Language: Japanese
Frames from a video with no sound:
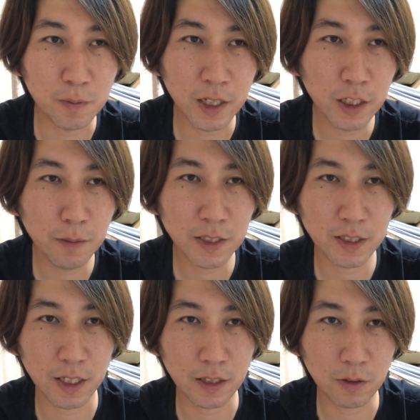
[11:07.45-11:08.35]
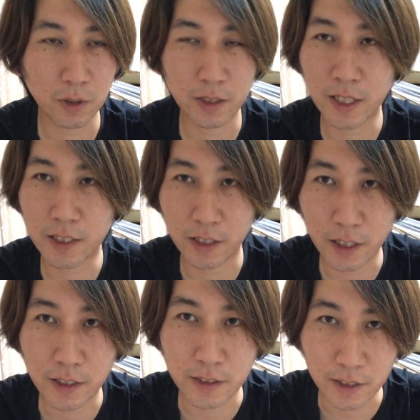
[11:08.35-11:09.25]
参りましたとはなってな
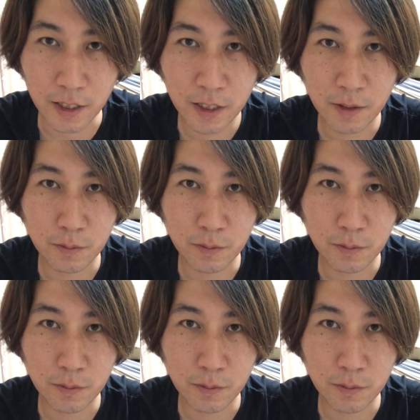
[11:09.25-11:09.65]
いんですね